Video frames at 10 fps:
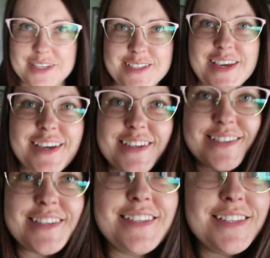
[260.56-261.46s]

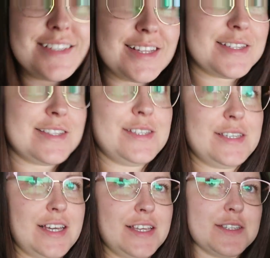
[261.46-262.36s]
nadzieję, że nic nas
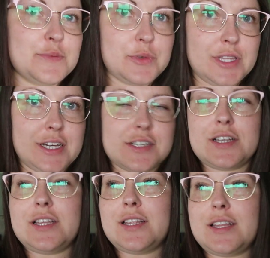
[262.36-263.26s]
dzisiaj nie spotka,
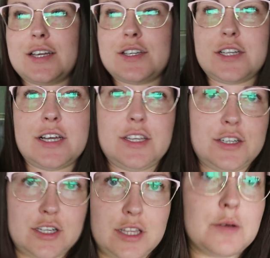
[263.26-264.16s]
żaden deszcz
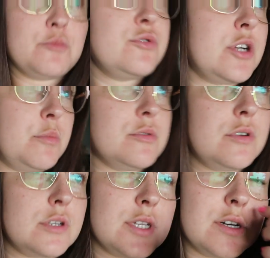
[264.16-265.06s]
ani żadna burza po
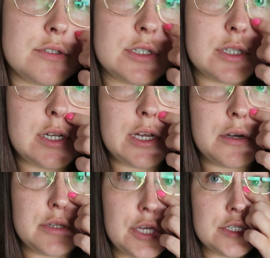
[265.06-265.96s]
drodze, chociaż
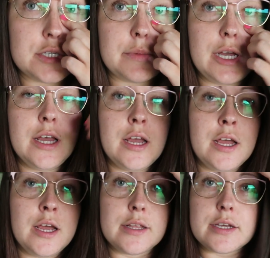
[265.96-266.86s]
daleko nie idziemy.
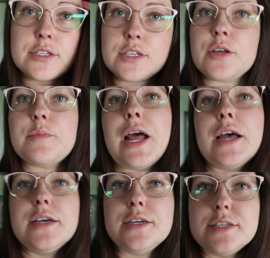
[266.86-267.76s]
Także dobra,
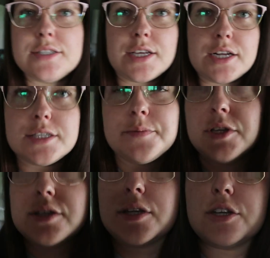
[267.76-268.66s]
e, zaraz
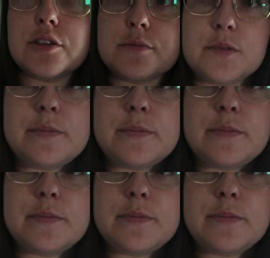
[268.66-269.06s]
mnie zresztą